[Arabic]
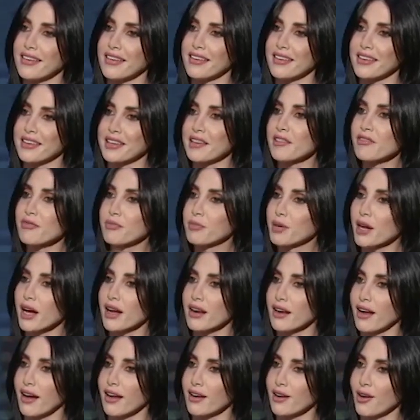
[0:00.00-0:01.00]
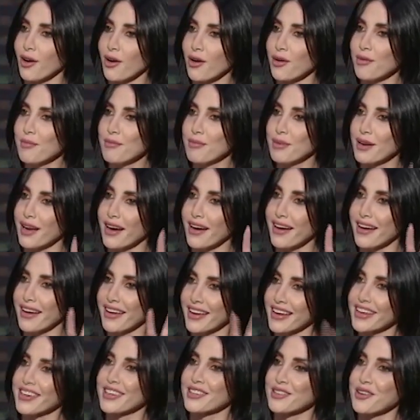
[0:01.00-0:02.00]
كيف بيخلق الحب
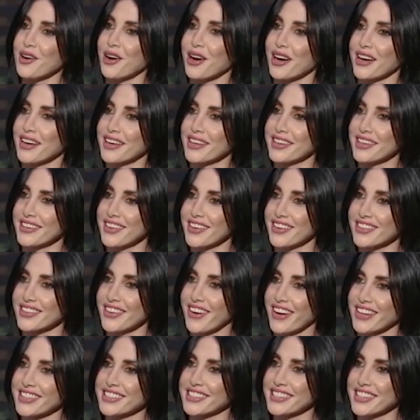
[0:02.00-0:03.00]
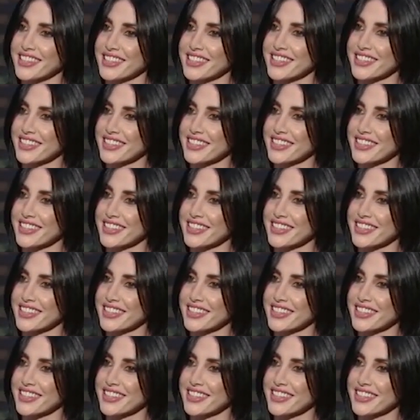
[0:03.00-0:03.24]
لهيك نوع رياضة عندك؟